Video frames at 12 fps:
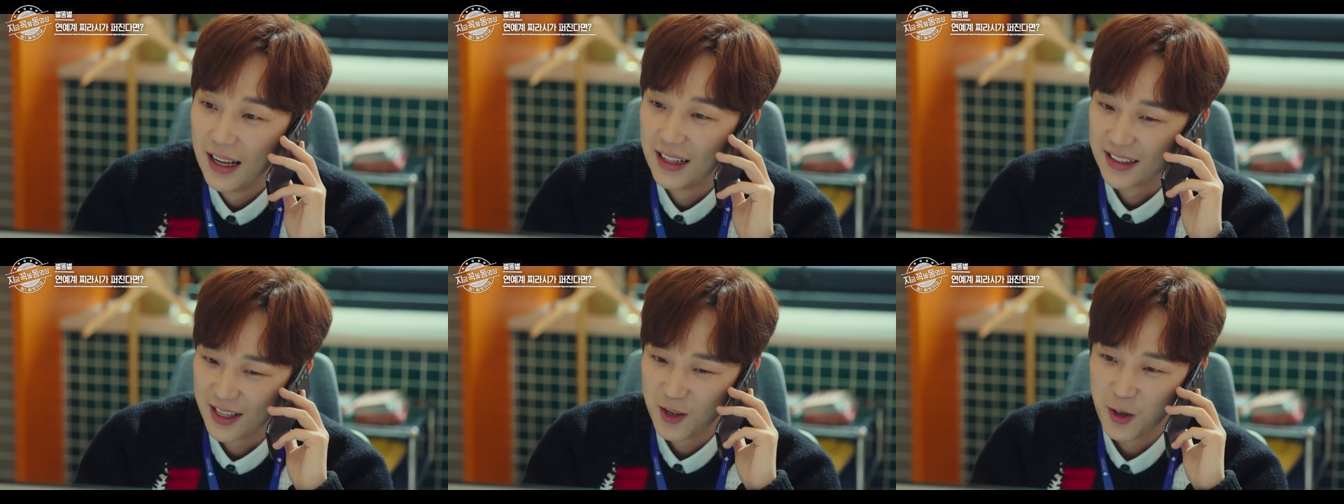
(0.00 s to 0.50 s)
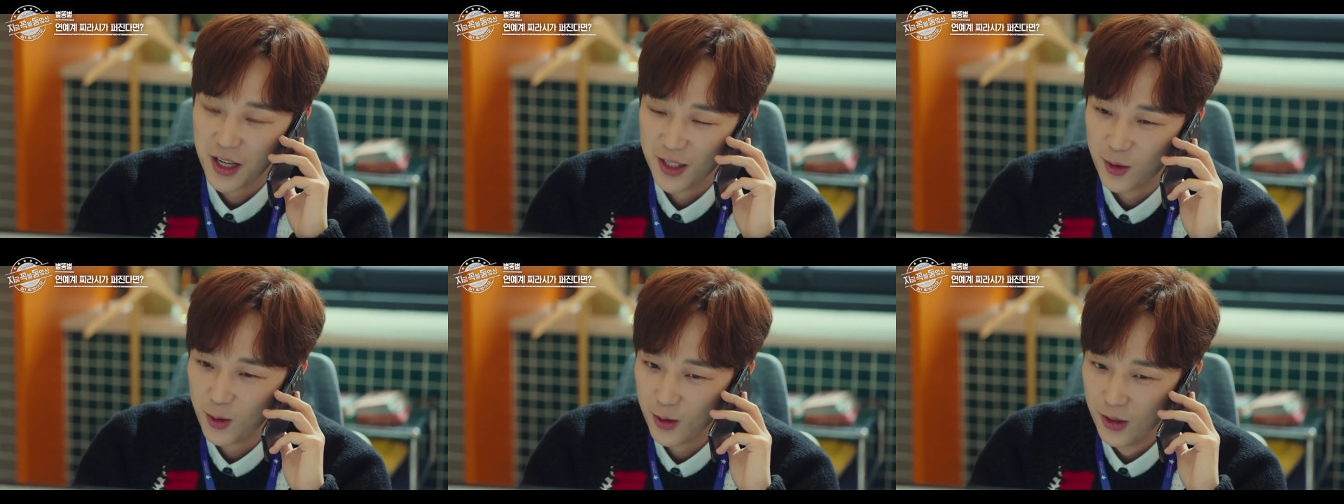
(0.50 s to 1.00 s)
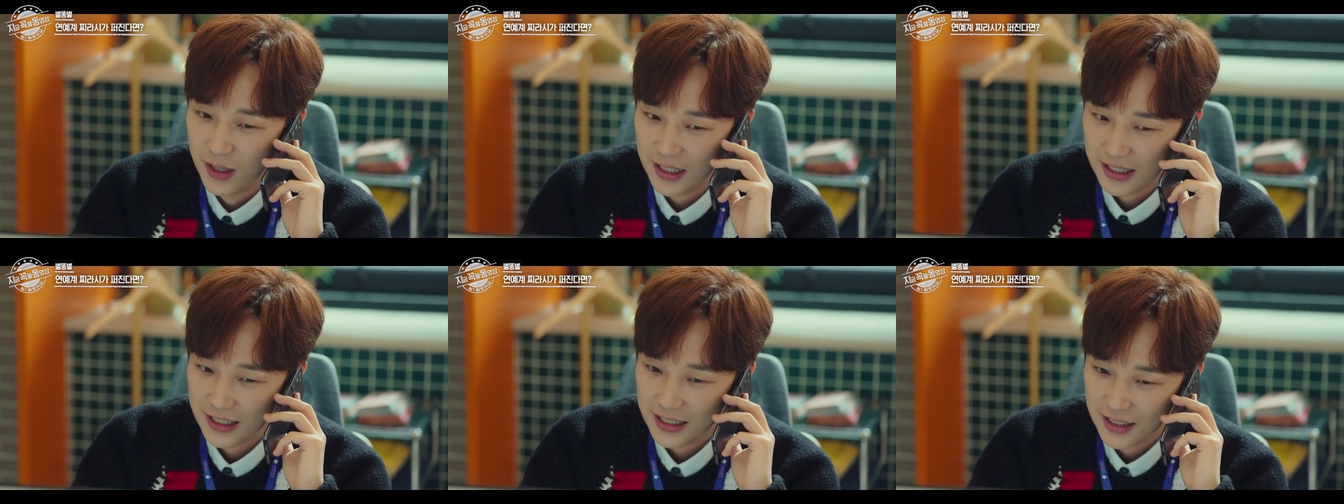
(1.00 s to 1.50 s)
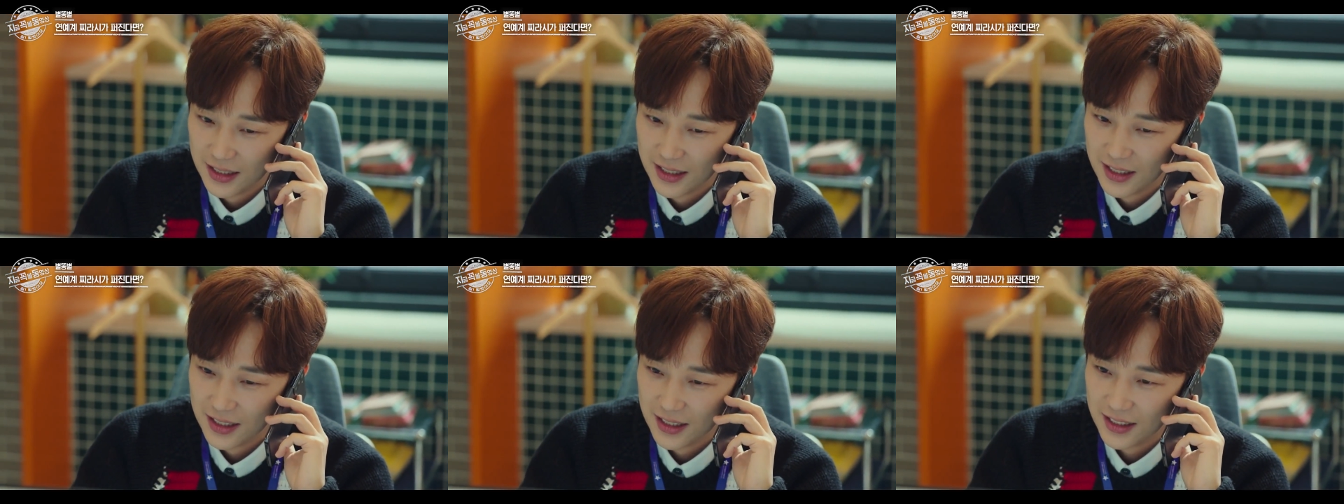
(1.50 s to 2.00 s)
아, 다른 건 아니고
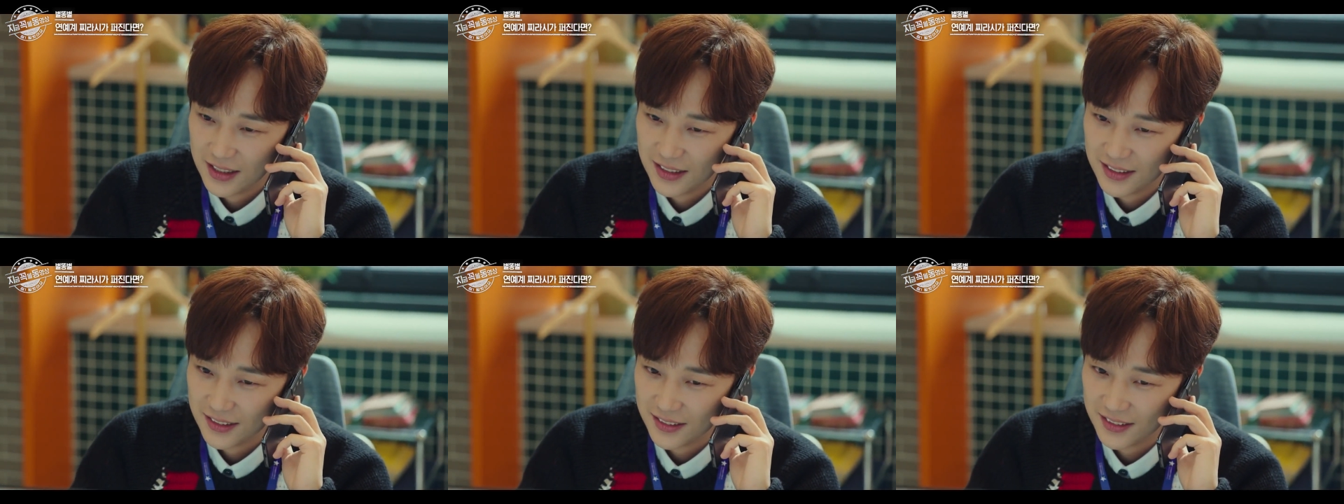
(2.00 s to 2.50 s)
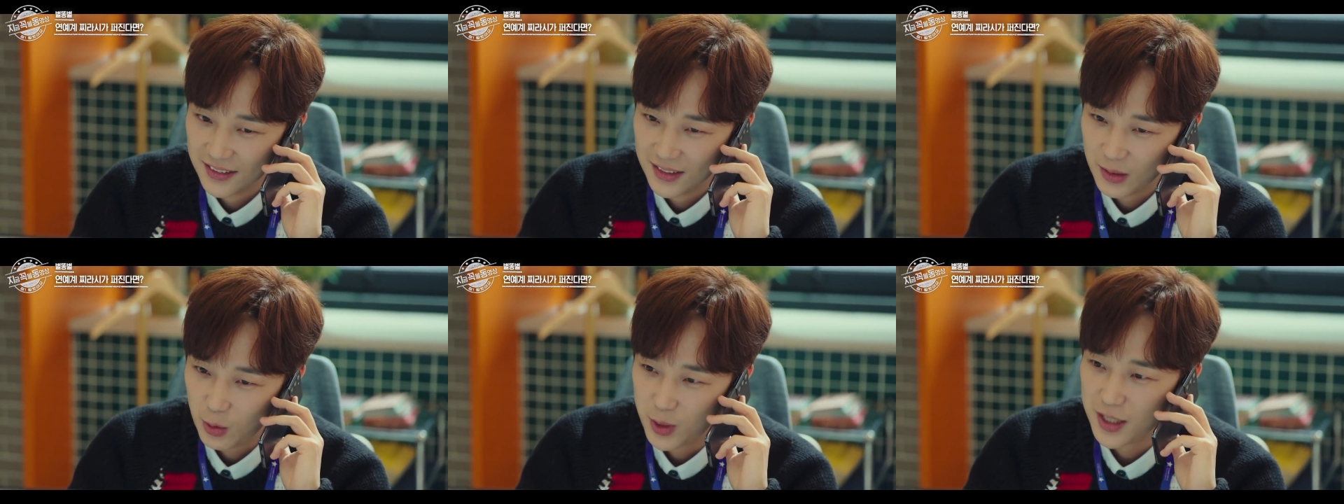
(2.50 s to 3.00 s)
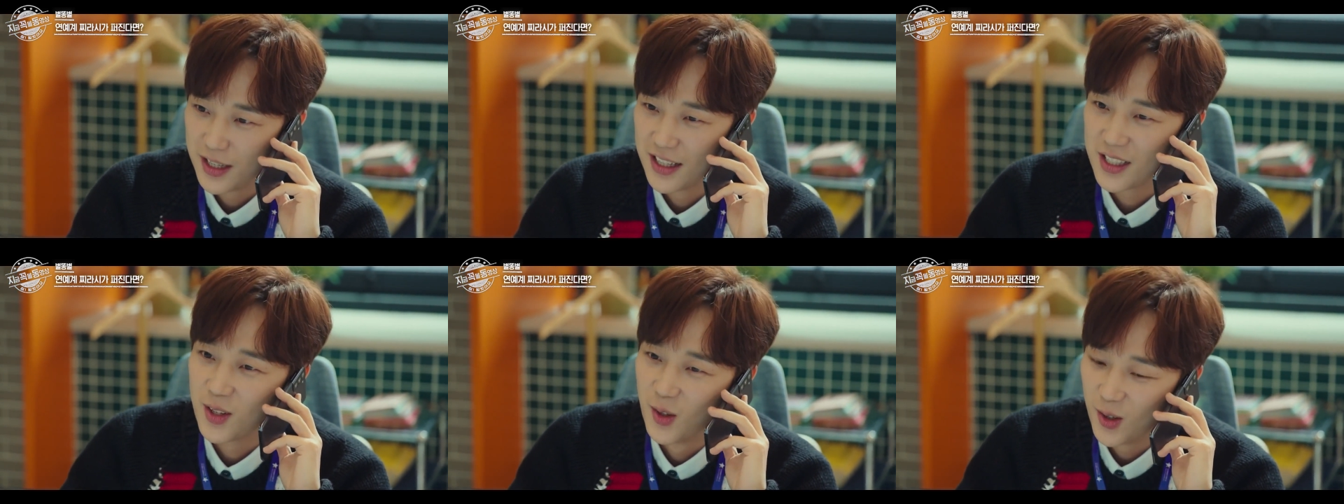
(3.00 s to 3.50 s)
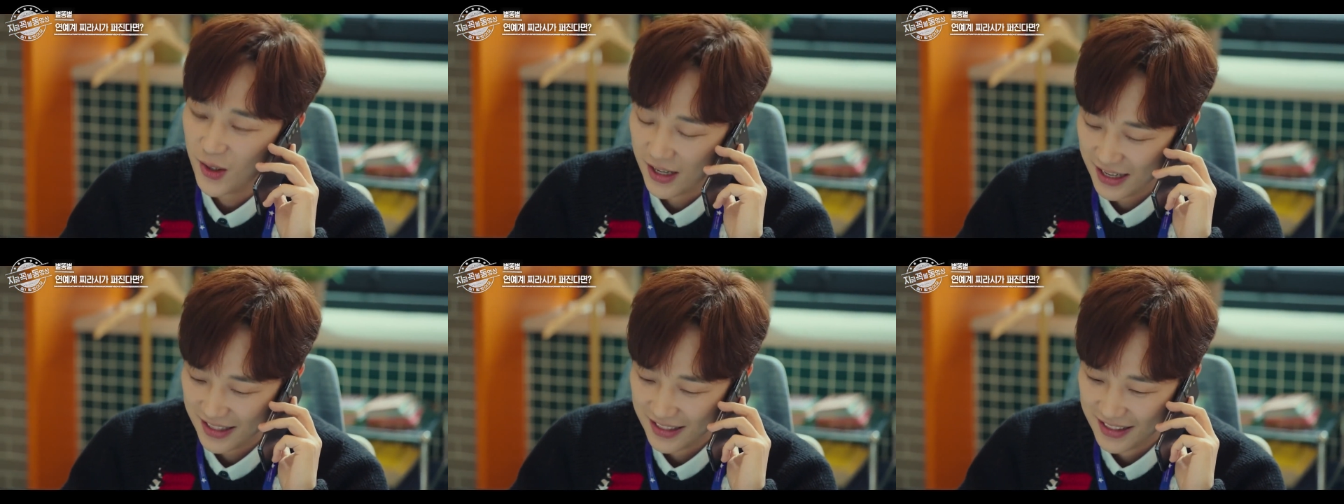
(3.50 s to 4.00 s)
아, 혹시나 해서